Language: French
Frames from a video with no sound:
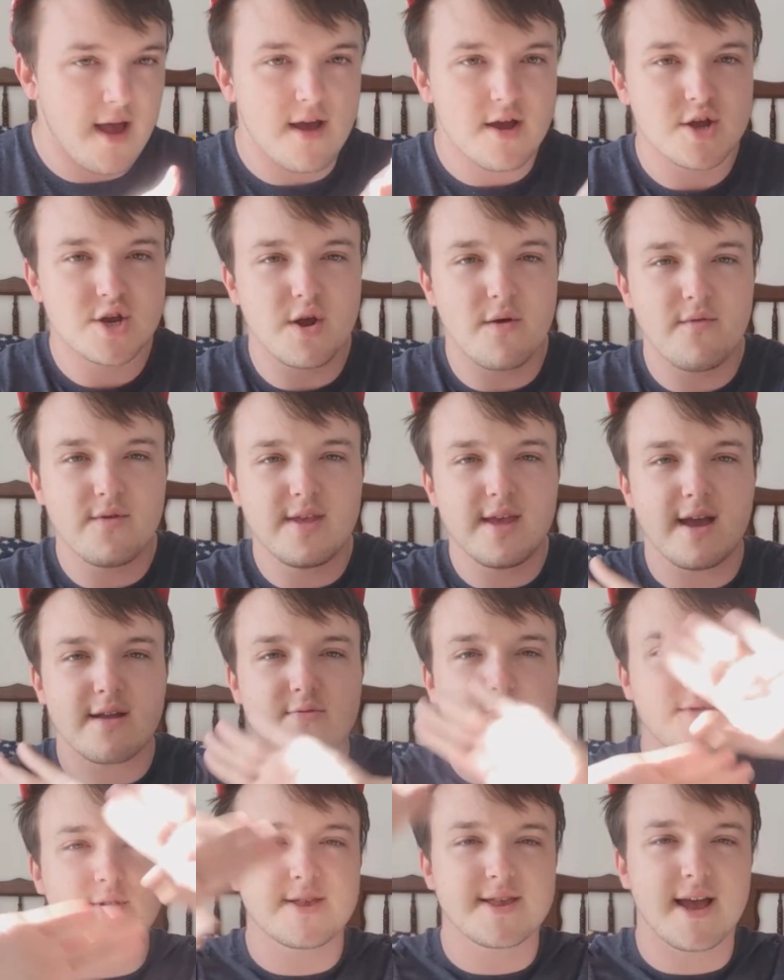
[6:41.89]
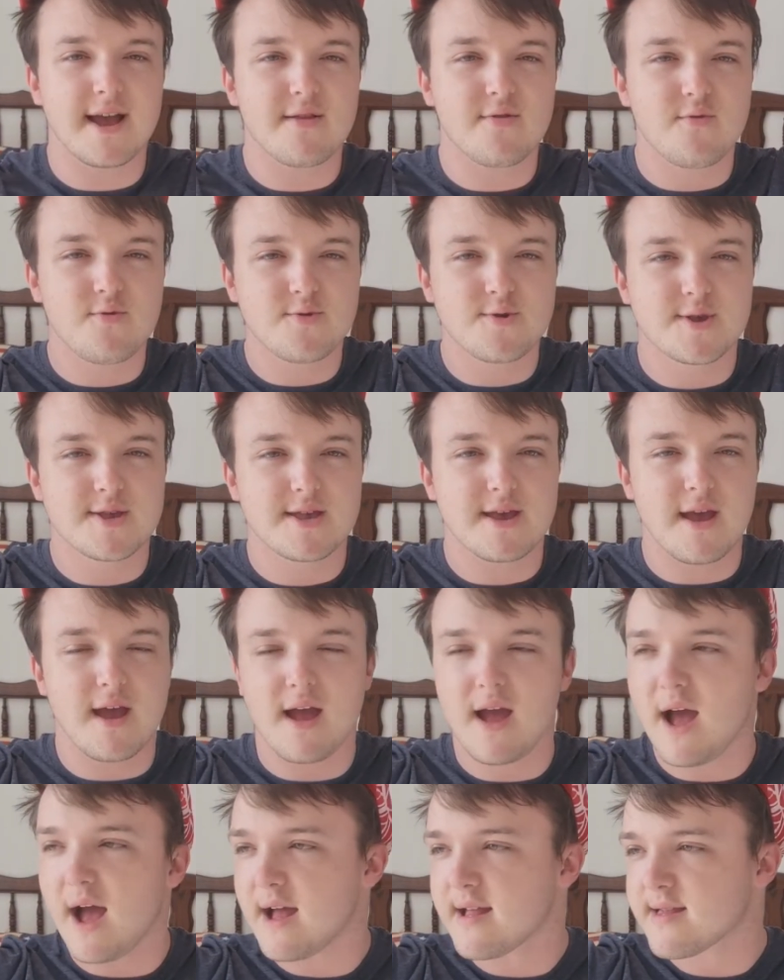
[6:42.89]
Je vous dis à toutes et à tous
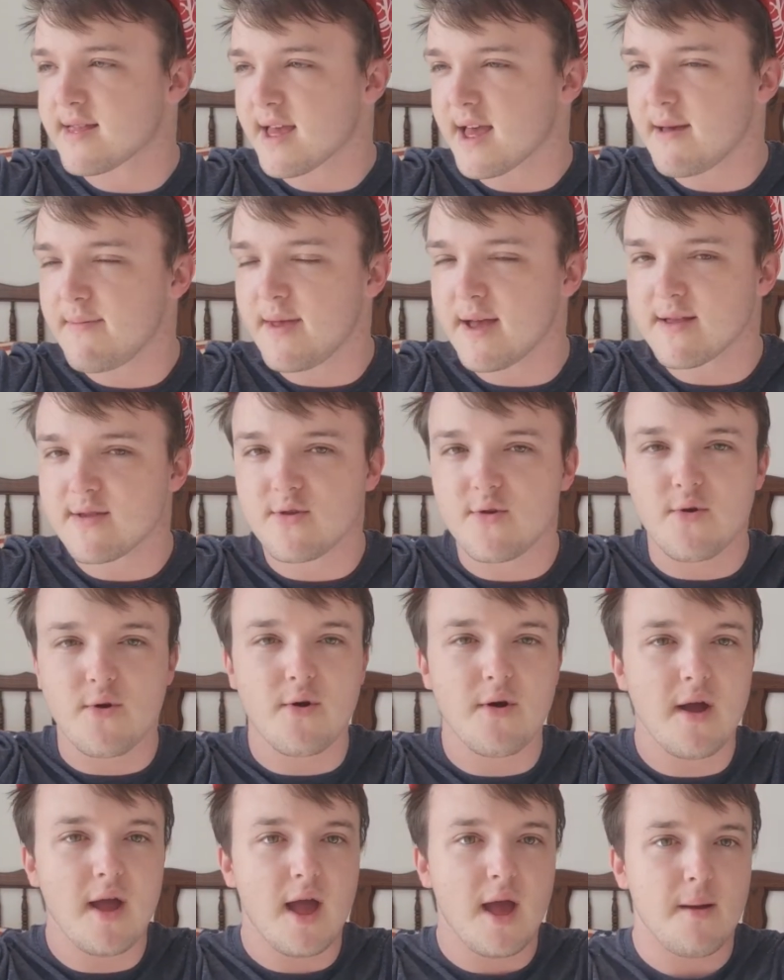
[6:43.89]
à très bientôt.